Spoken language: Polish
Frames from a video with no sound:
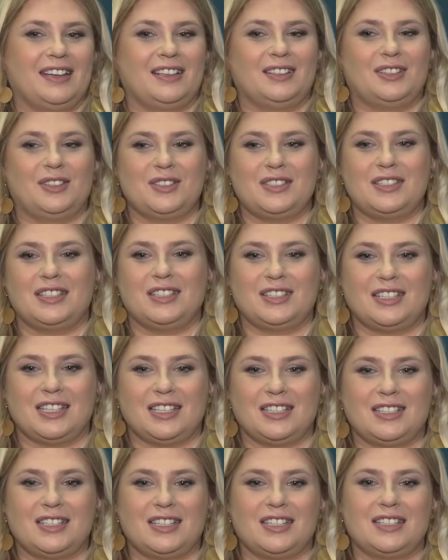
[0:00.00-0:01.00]
To jest też
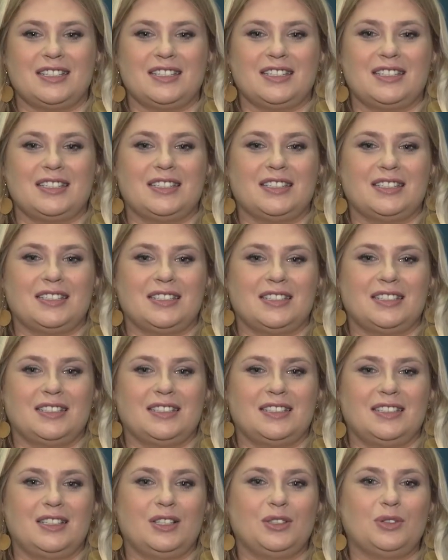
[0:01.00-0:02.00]
tak, że z
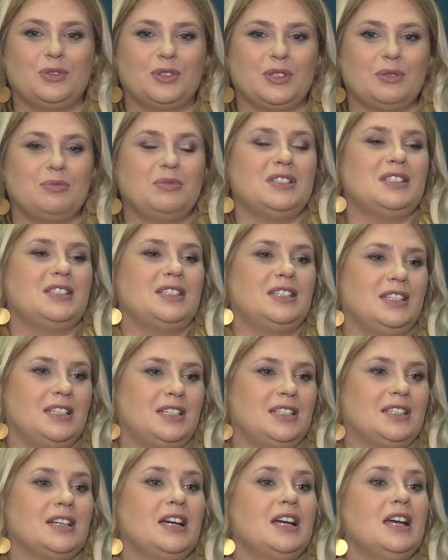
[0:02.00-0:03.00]
niektórymi z
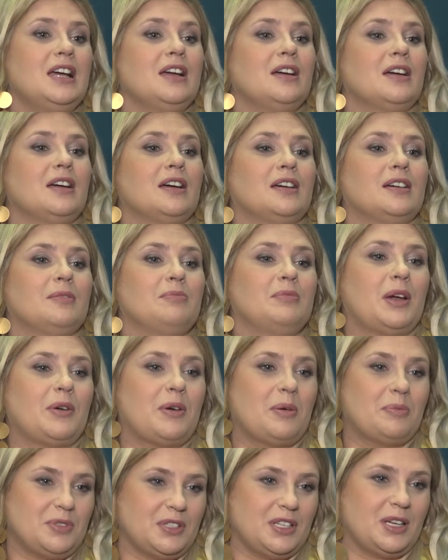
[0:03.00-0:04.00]
nich E,
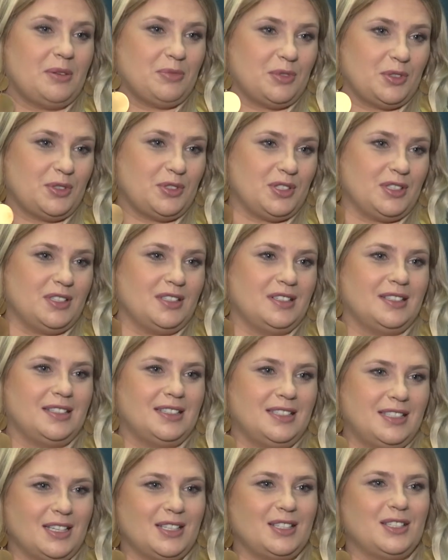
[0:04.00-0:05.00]
miałam przyjemność
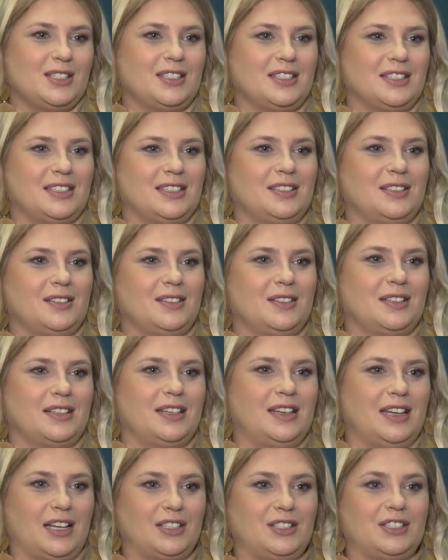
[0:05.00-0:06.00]
gdzieś e,
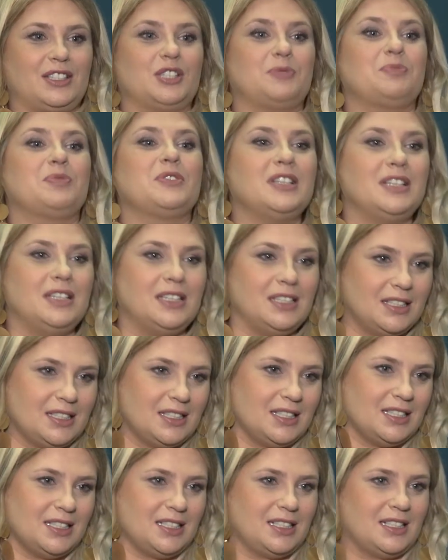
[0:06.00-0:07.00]
grać też przy
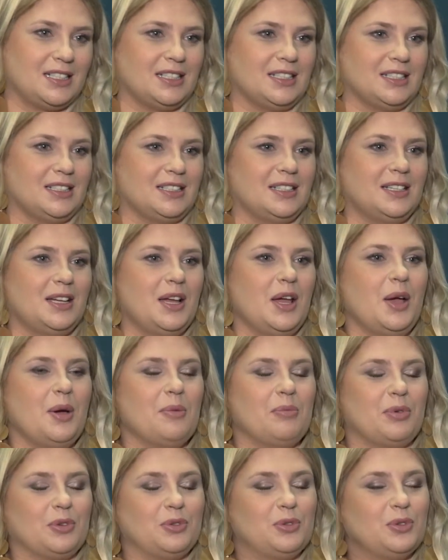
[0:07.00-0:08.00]
innych e,
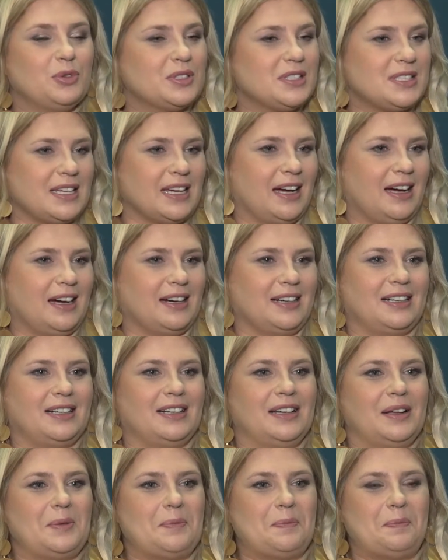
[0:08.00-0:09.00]
produkcjach.
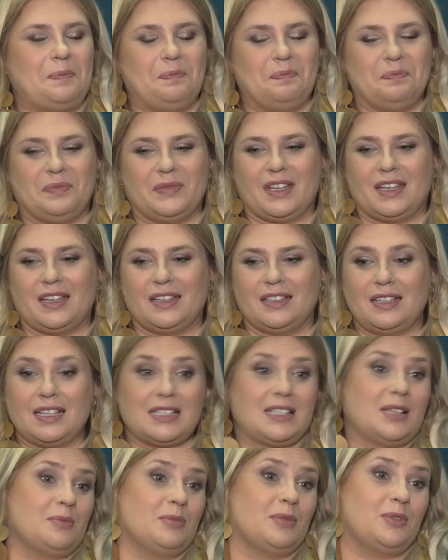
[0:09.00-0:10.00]
Mm,
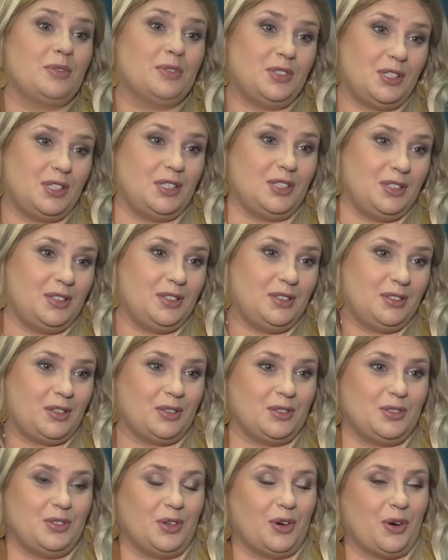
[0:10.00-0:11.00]
tak samo jeżeli
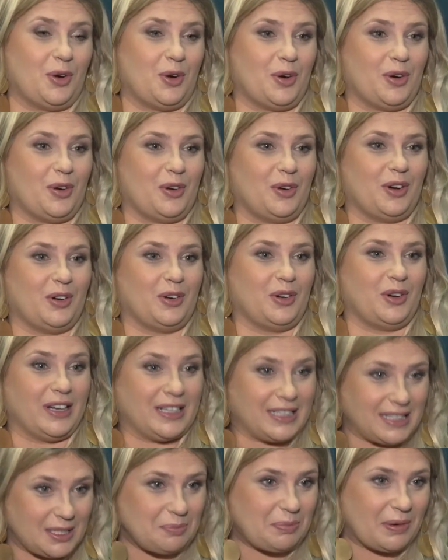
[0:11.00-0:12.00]
chodzi o, o
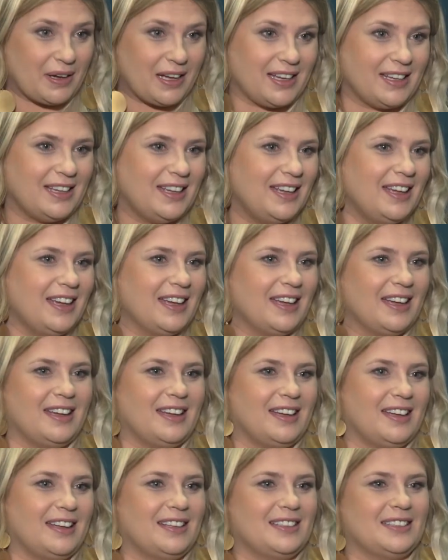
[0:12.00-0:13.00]
ekipę
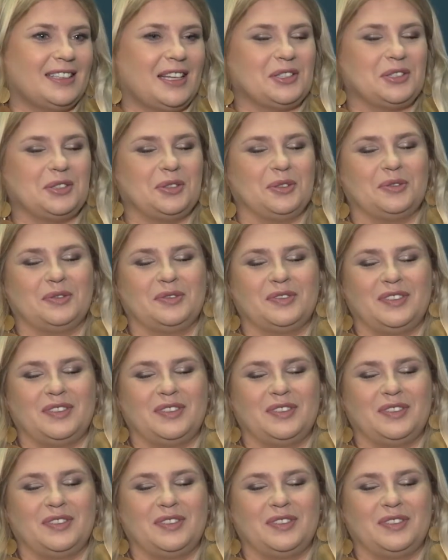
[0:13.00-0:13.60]
naszą,